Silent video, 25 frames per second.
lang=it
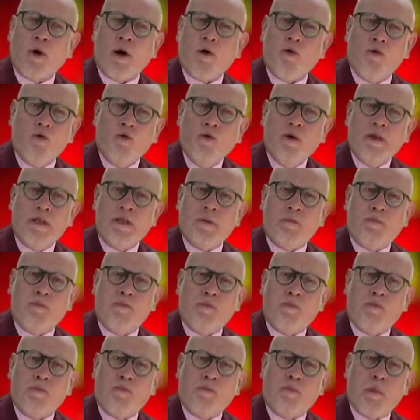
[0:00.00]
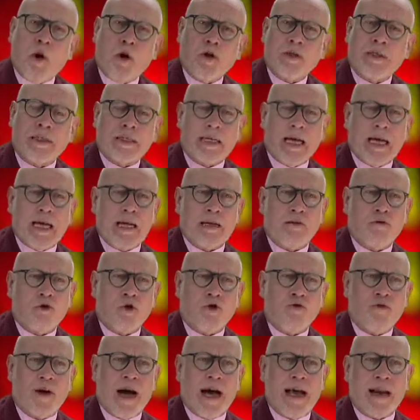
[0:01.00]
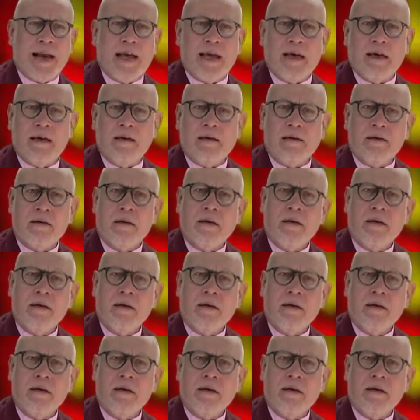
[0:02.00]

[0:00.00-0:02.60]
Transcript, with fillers: a cui si possa trovare